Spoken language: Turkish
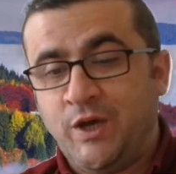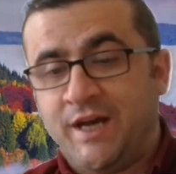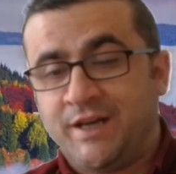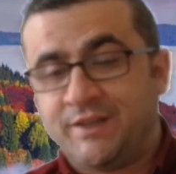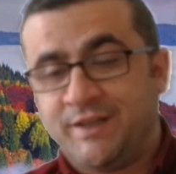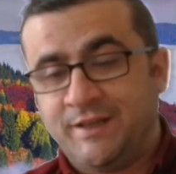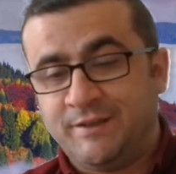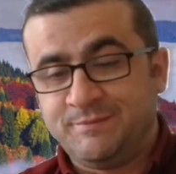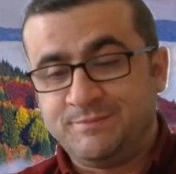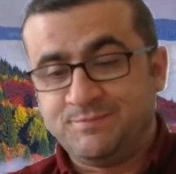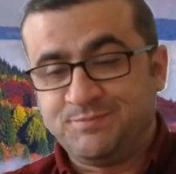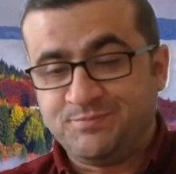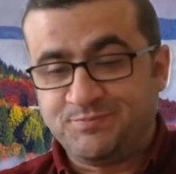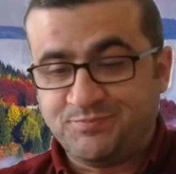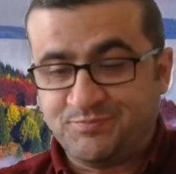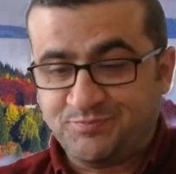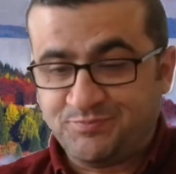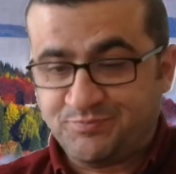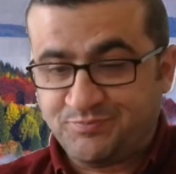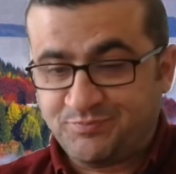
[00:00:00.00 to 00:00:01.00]
Uyar'dan.
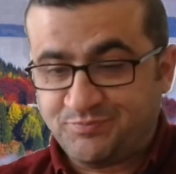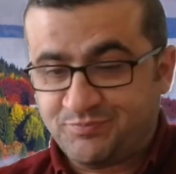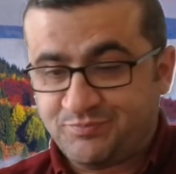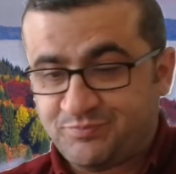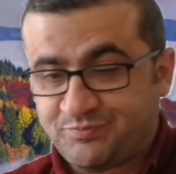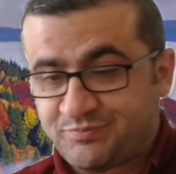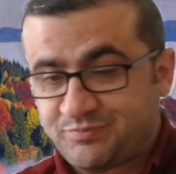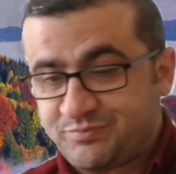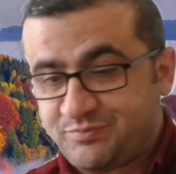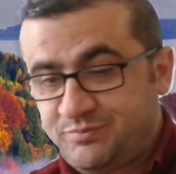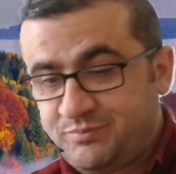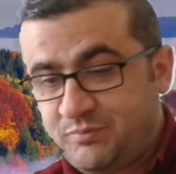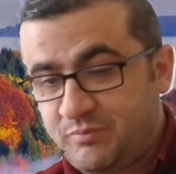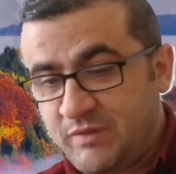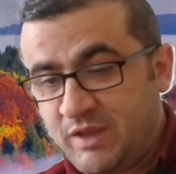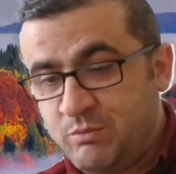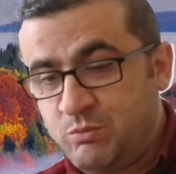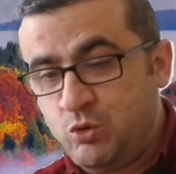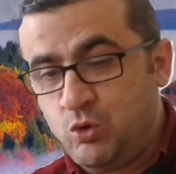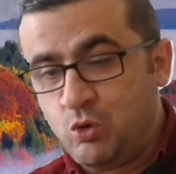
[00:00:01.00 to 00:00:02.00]

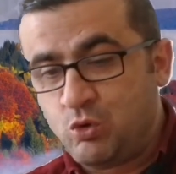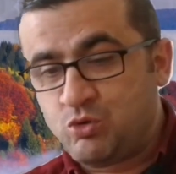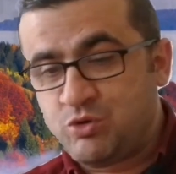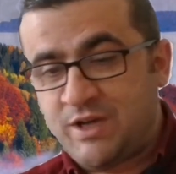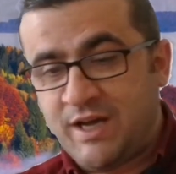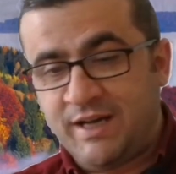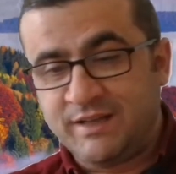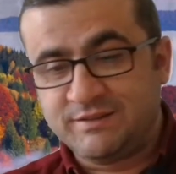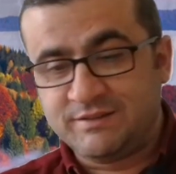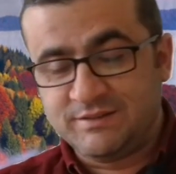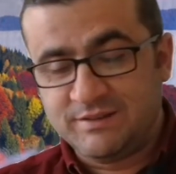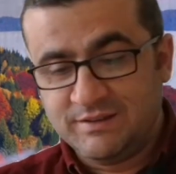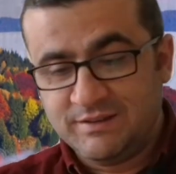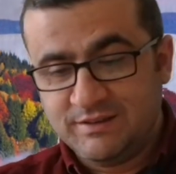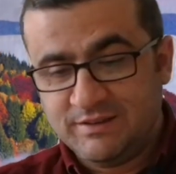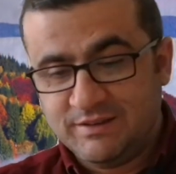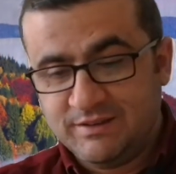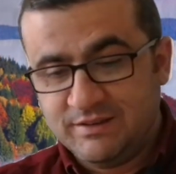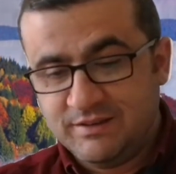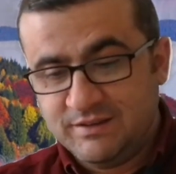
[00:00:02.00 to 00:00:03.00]
Büyük Saat
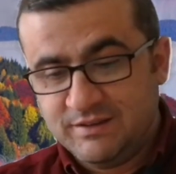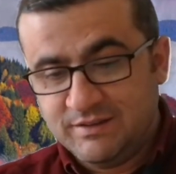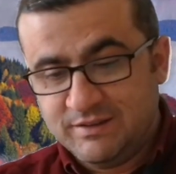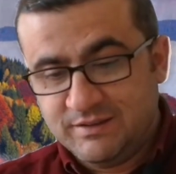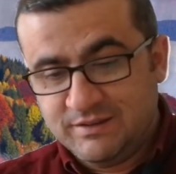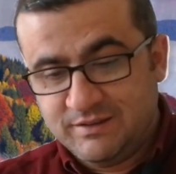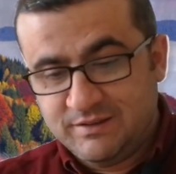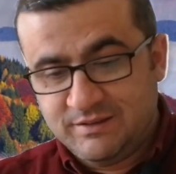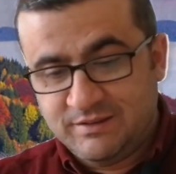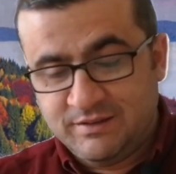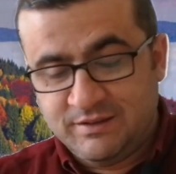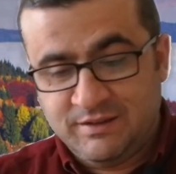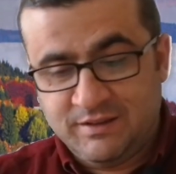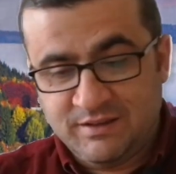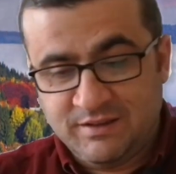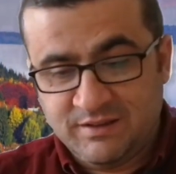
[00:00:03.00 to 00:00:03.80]
e,